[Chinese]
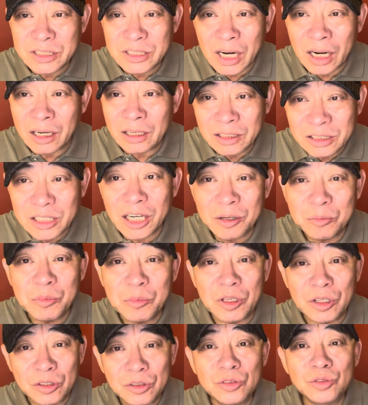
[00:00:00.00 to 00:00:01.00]
掌上
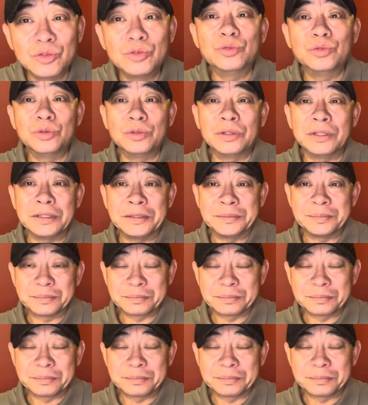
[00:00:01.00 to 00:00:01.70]
明珠啊？